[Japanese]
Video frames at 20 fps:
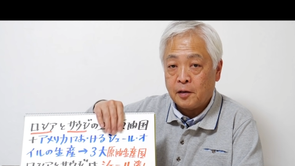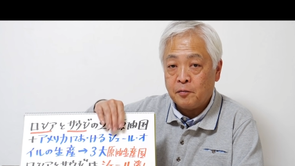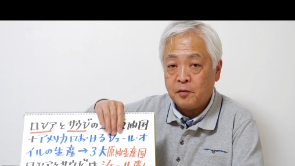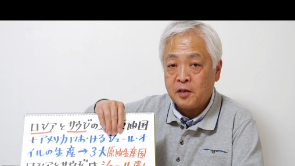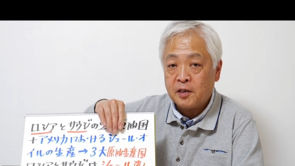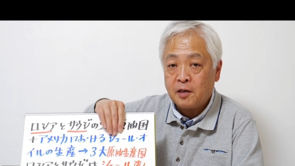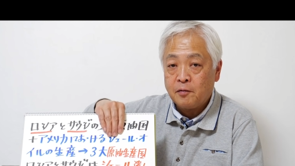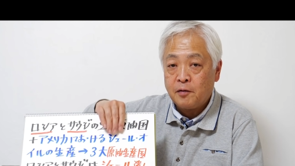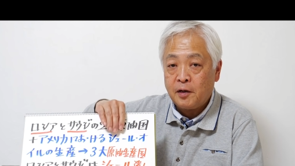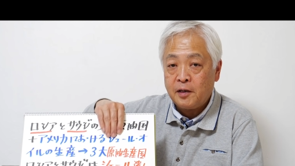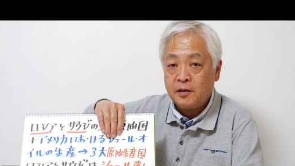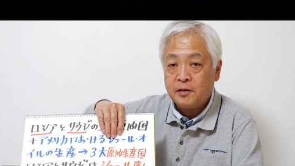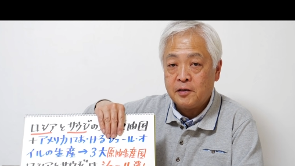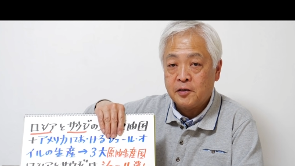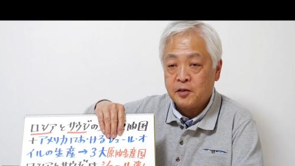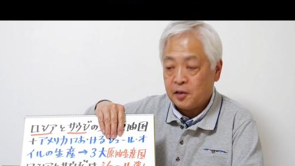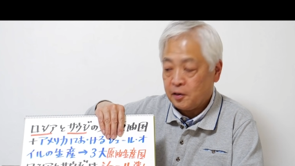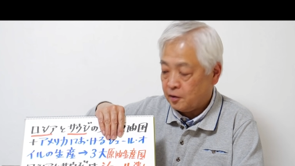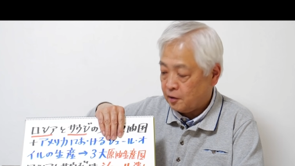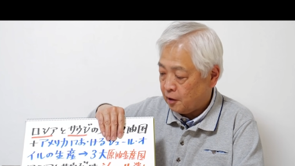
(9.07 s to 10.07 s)
アメリカも入って
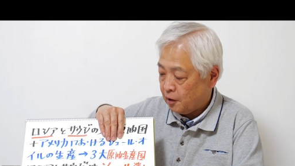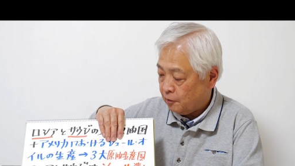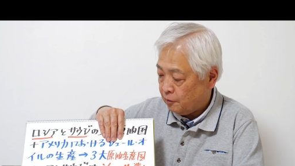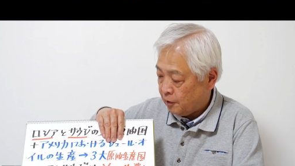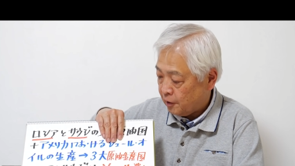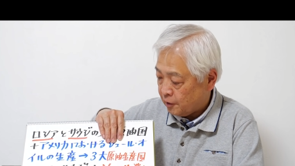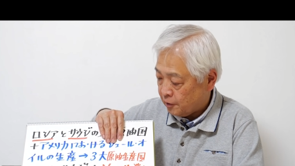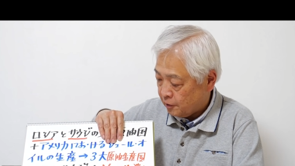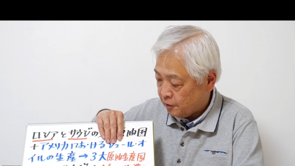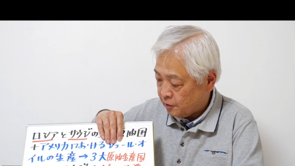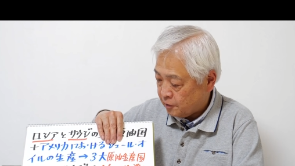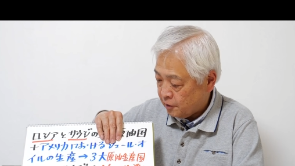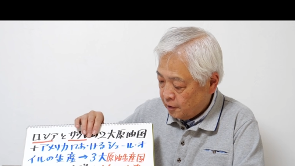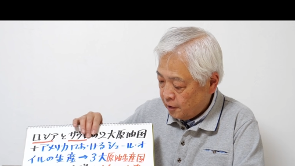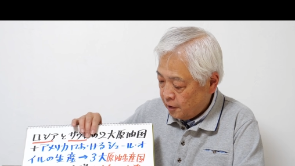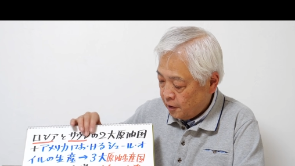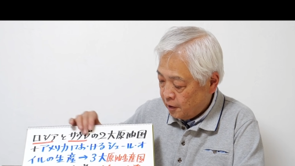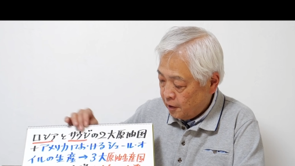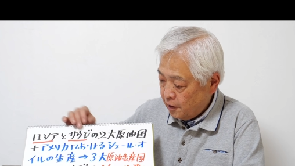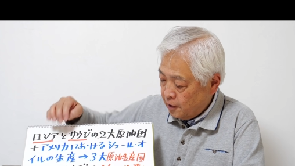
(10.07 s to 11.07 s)
きちゃったわけです。
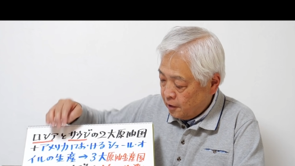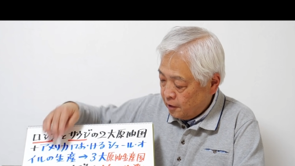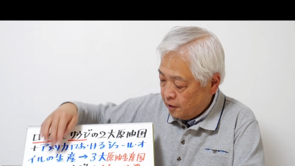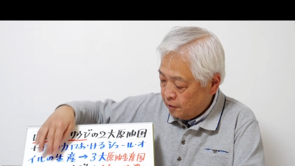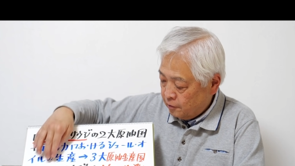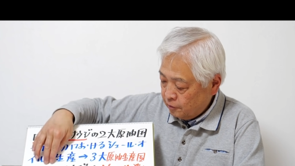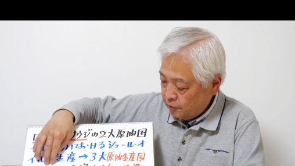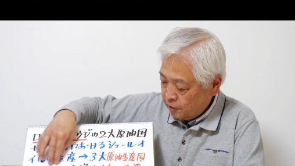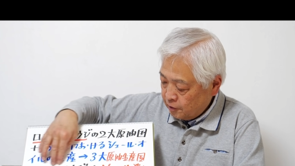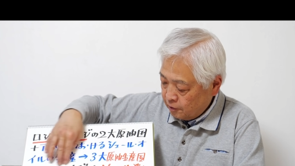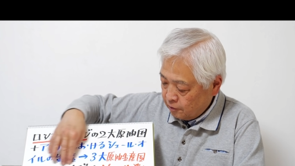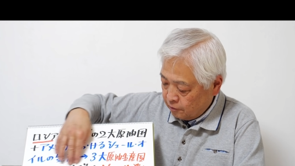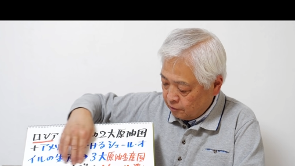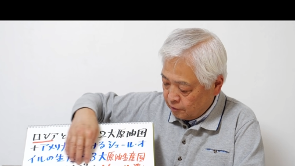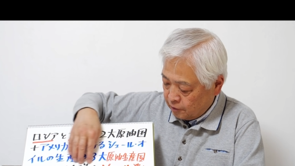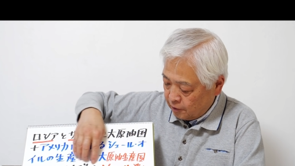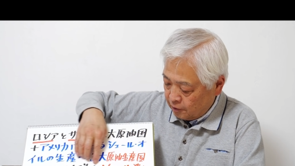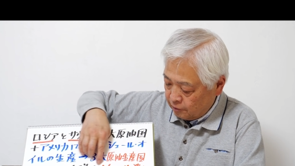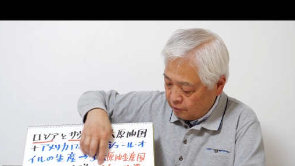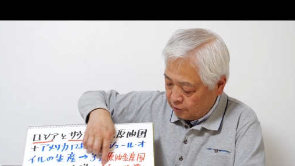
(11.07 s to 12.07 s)
で、ロシア
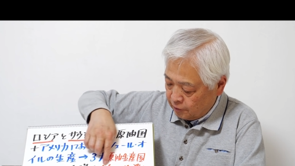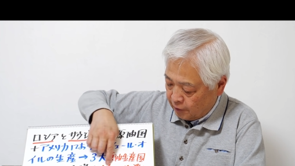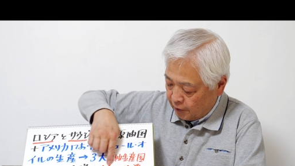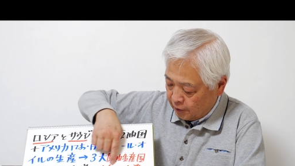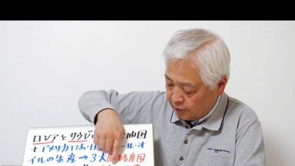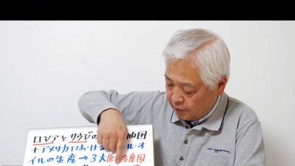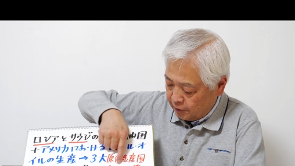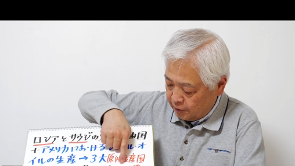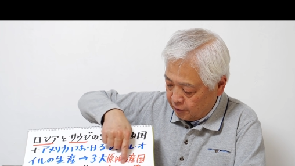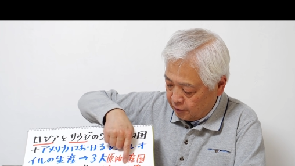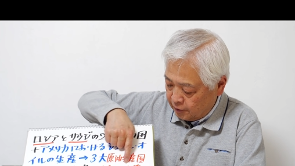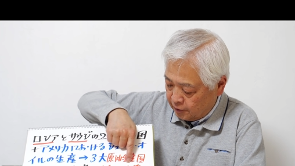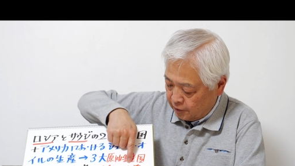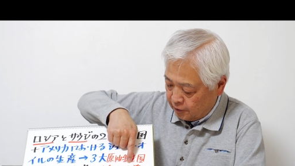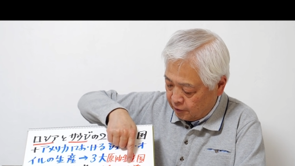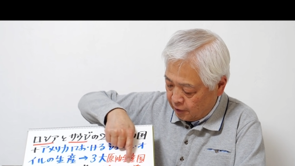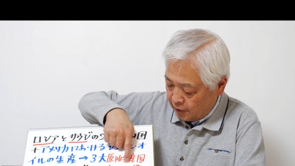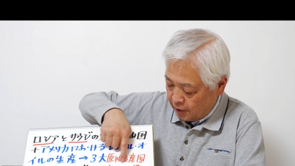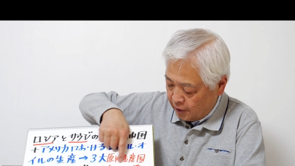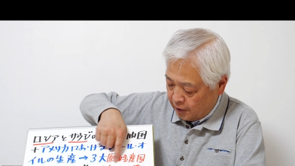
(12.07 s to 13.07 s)
とサウジははっきり言っ
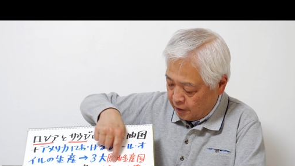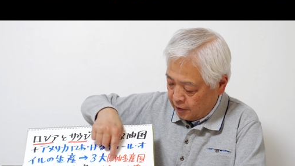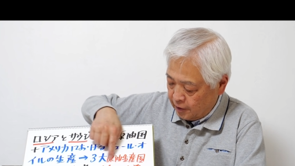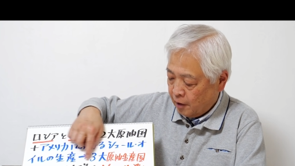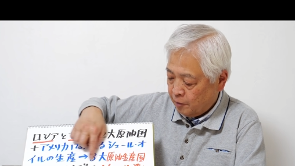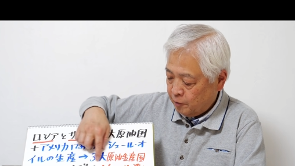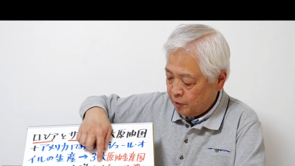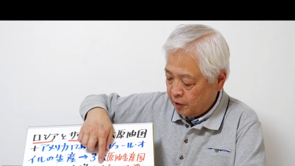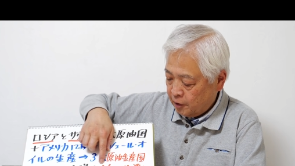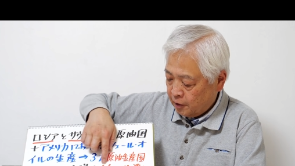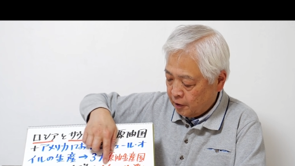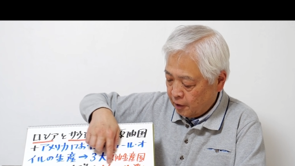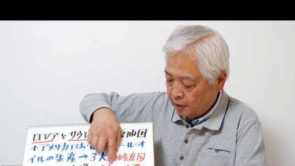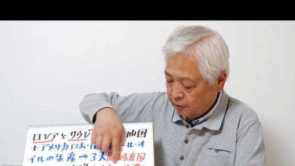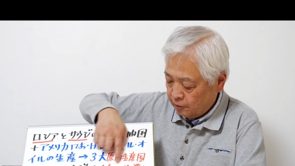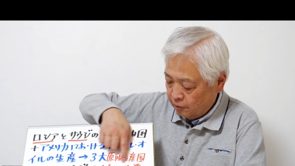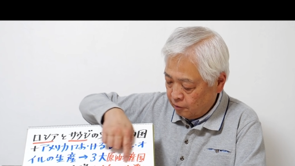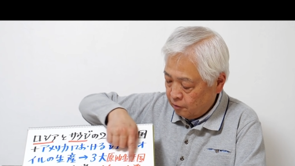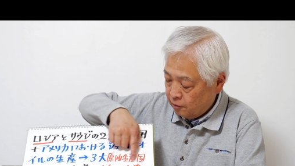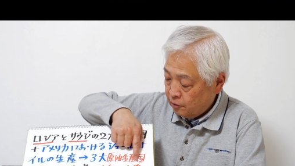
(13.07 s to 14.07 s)
て
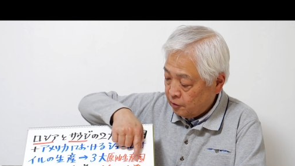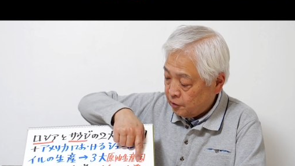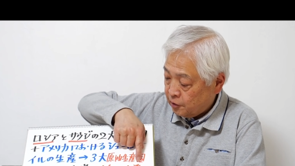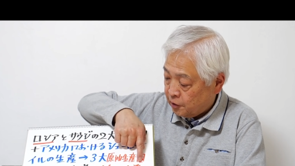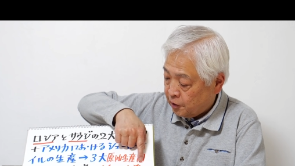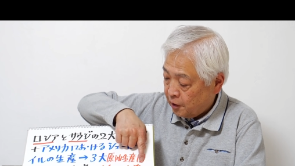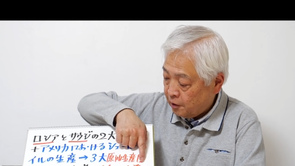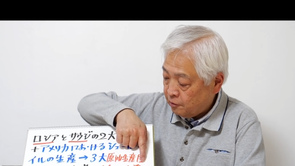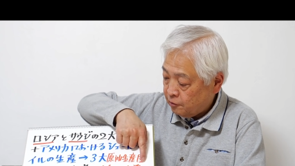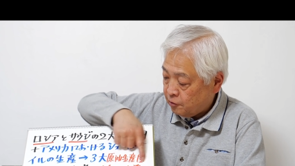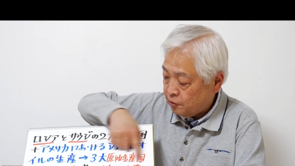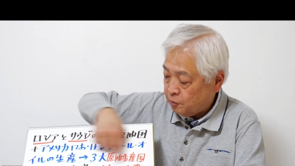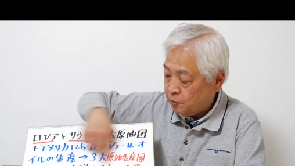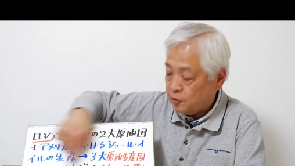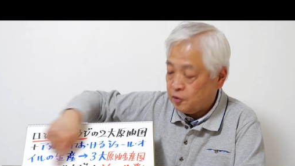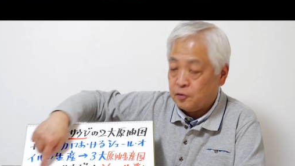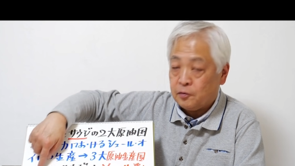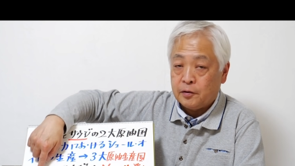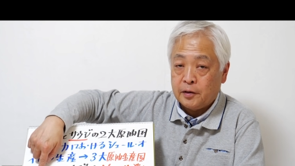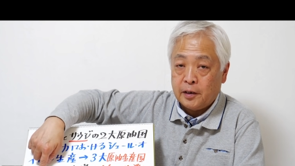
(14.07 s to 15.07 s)
アメリカのシェール
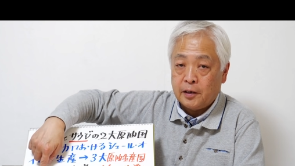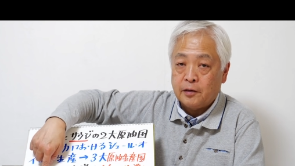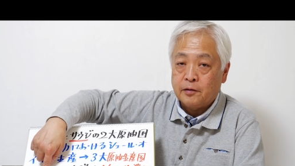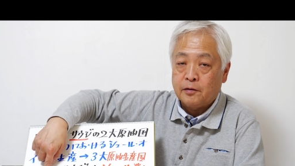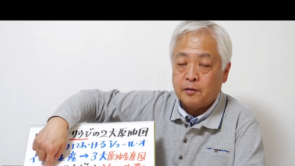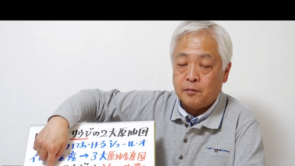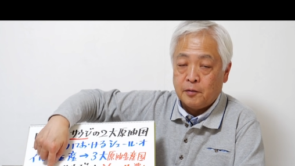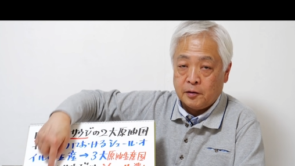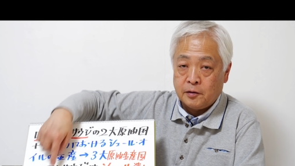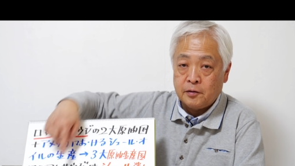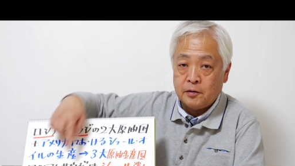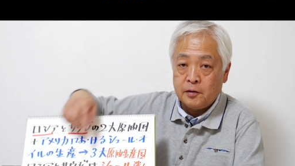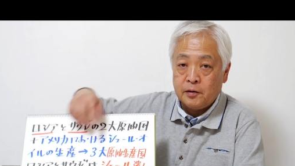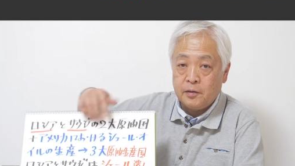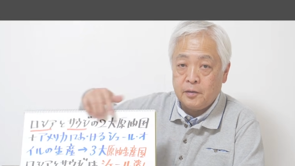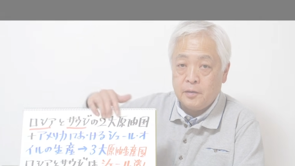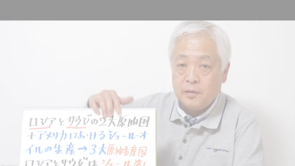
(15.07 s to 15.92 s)
潰しを狙ってます。